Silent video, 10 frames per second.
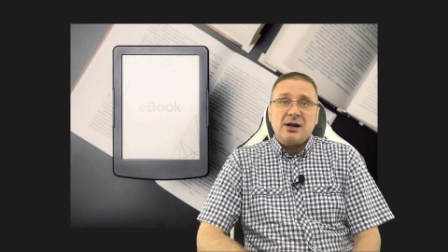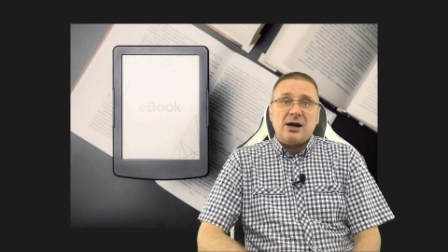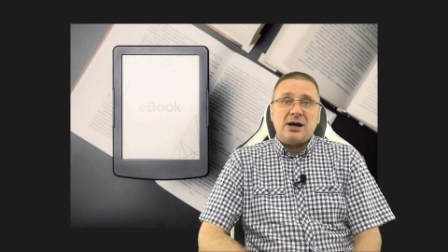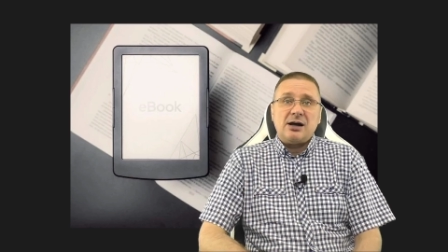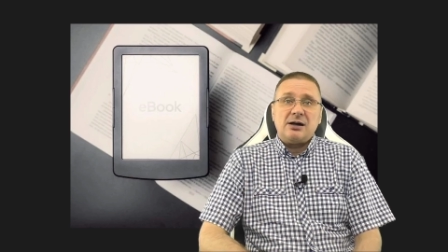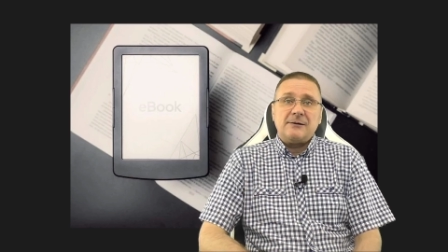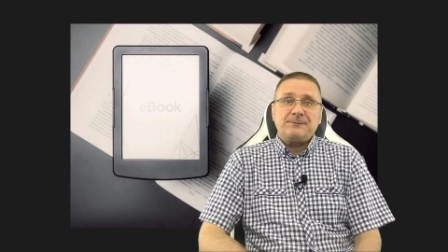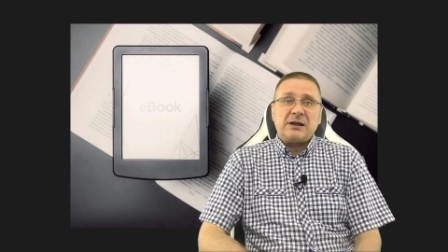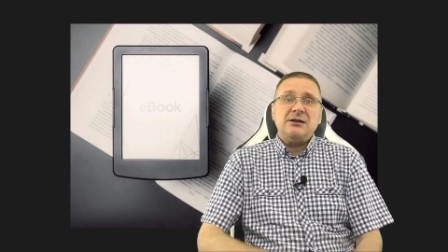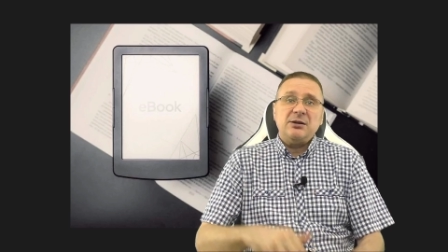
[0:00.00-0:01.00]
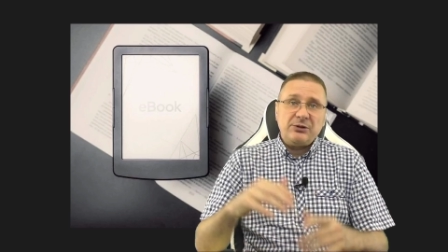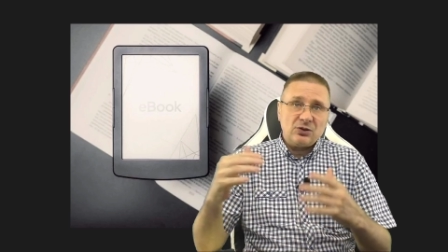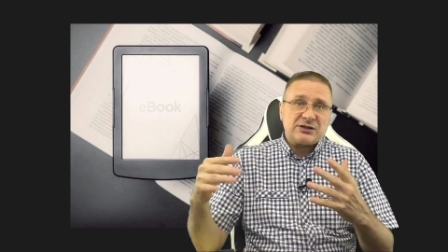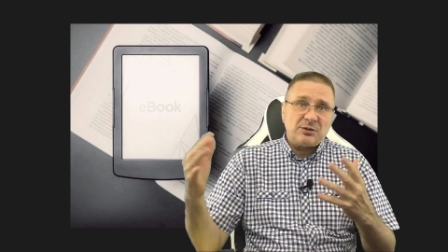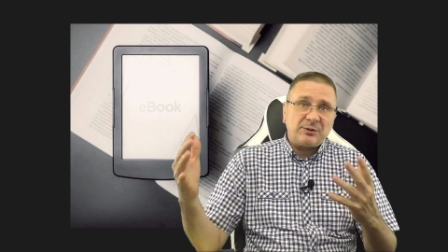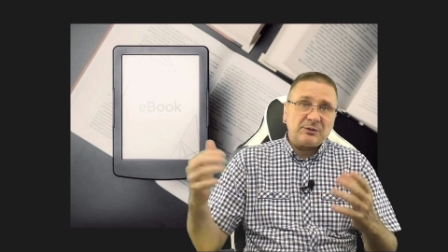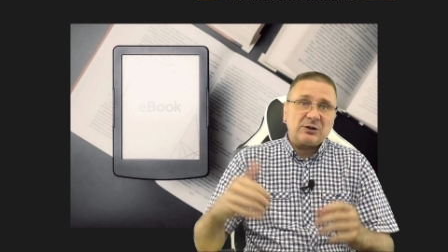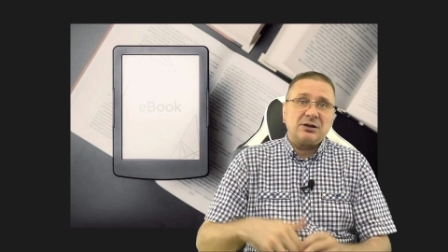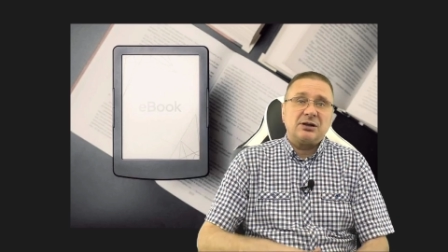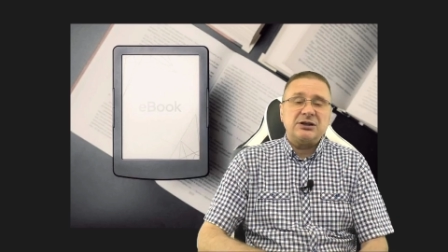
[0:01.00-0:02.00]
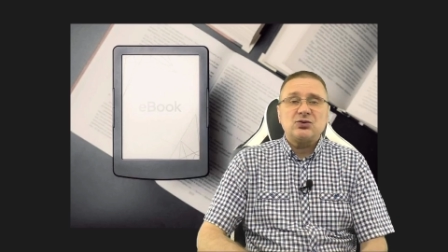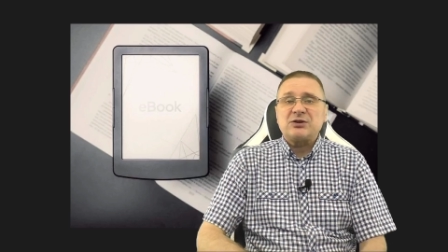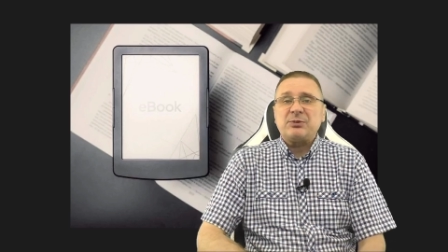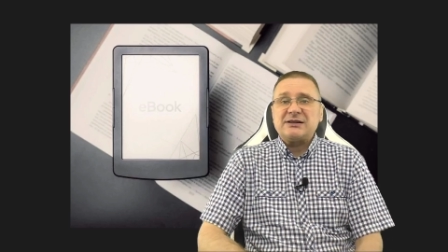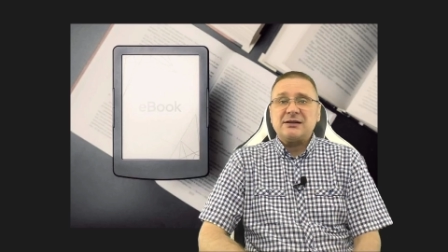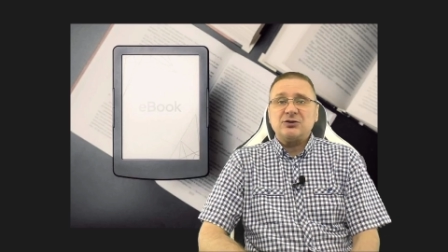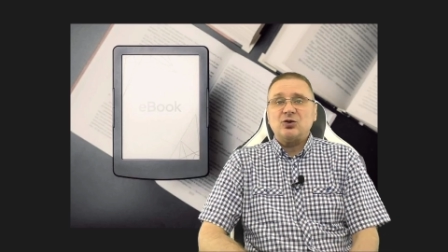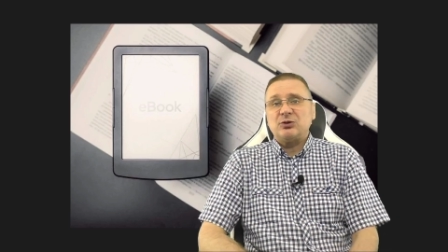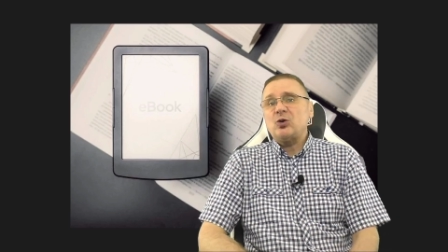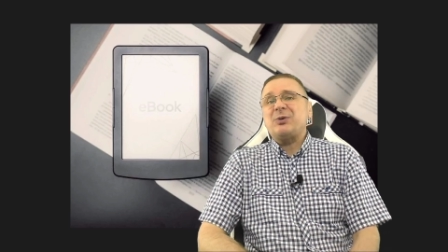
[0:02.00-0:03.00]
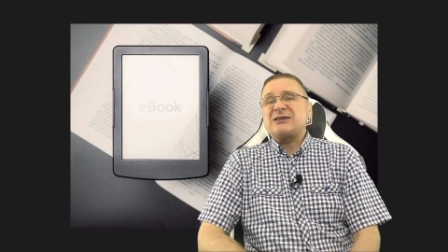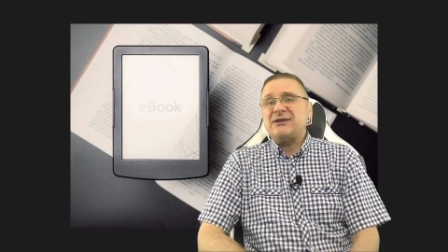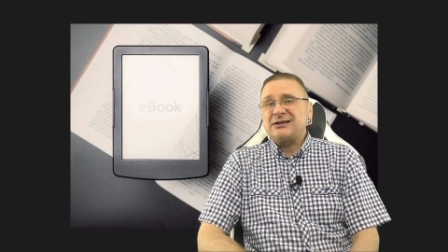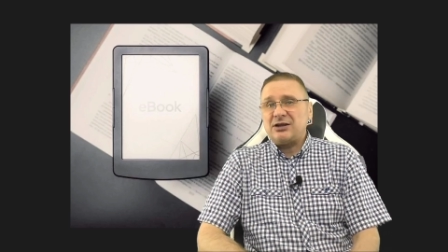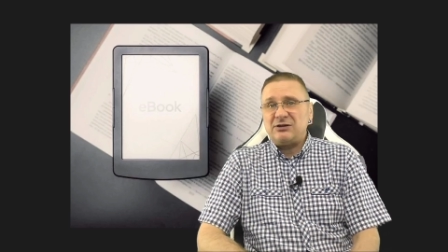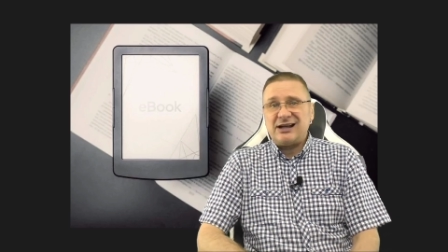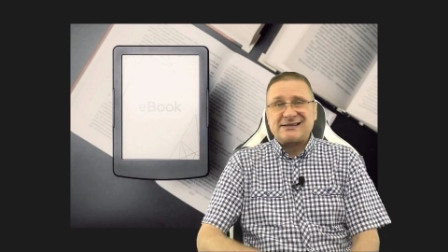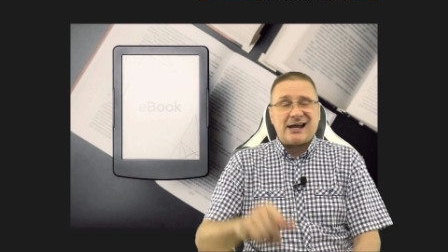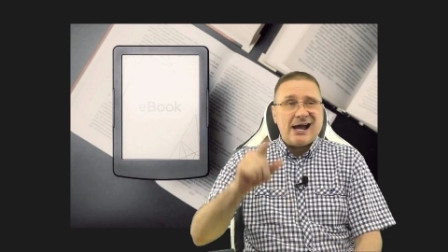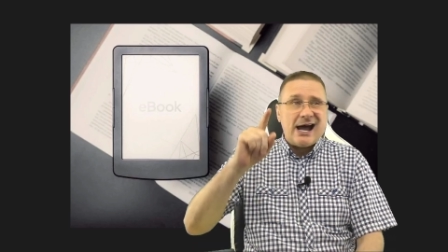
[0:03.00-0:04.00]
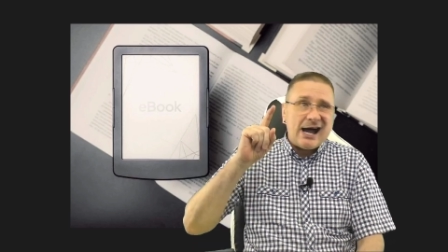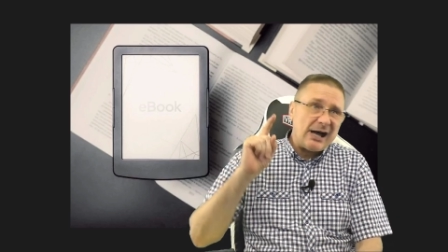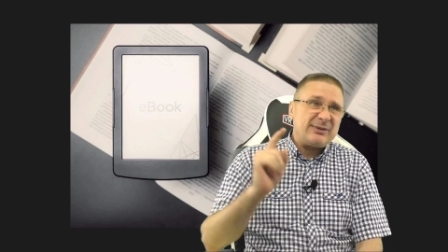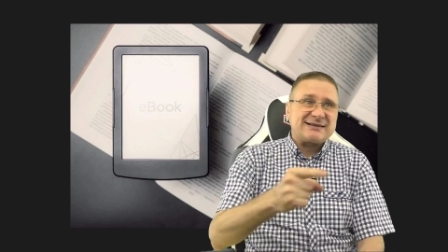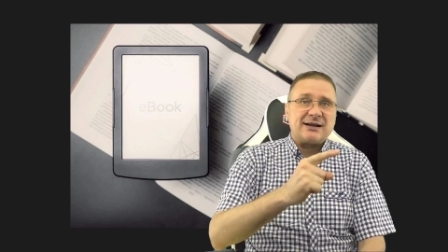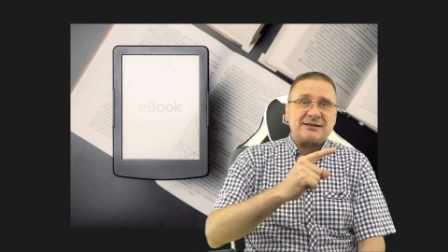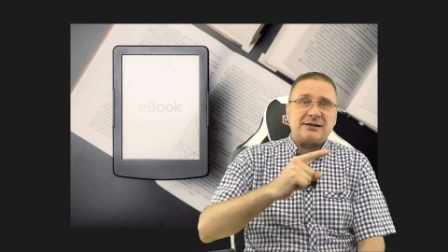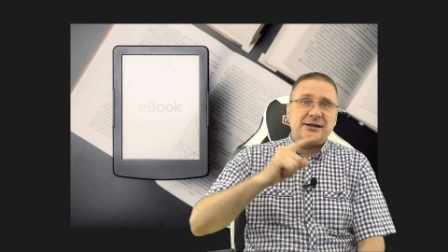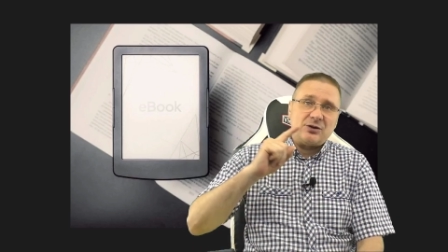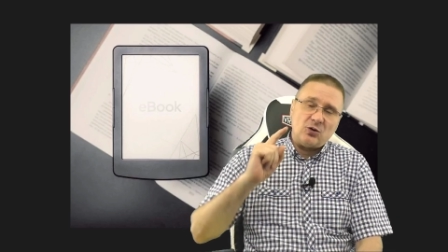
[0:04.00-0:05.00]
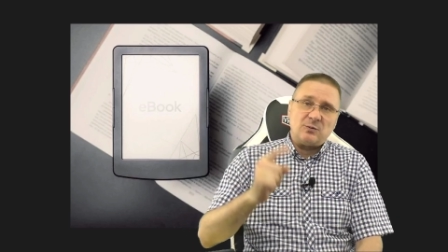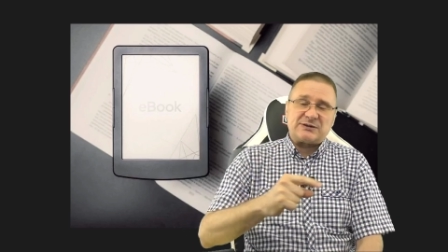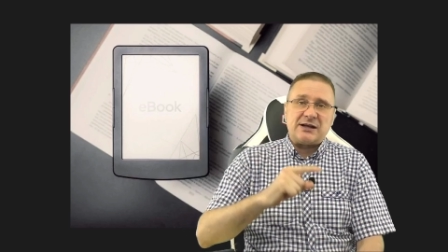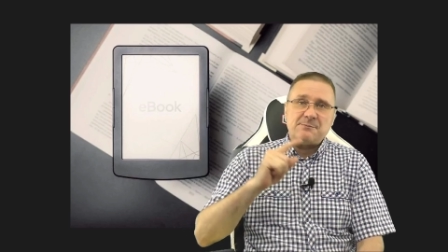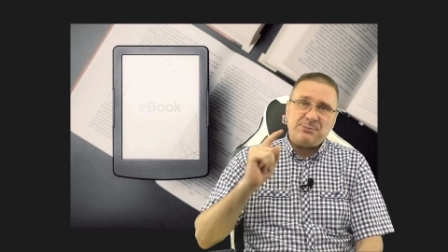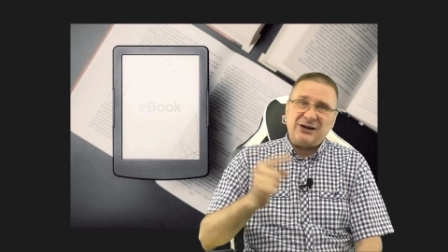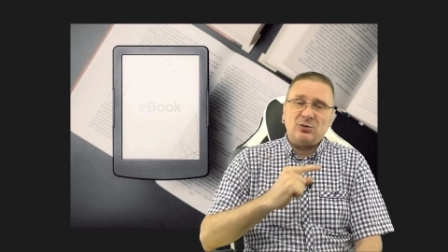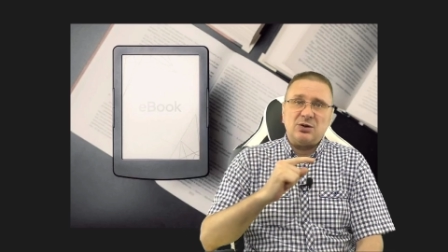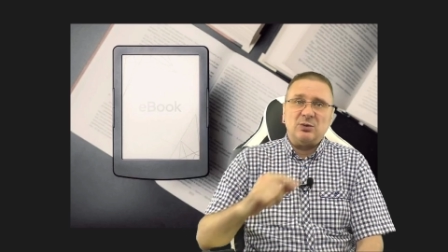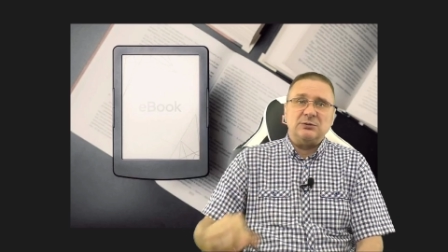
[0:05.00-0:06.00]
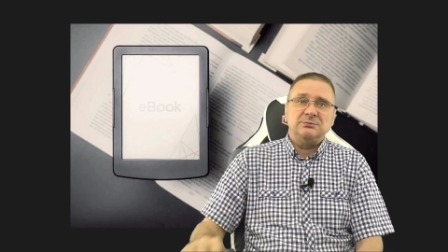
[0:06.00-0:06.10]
а, или берете, например, книгу за пределы дома, то подсветка является обязательной опцией по-любому.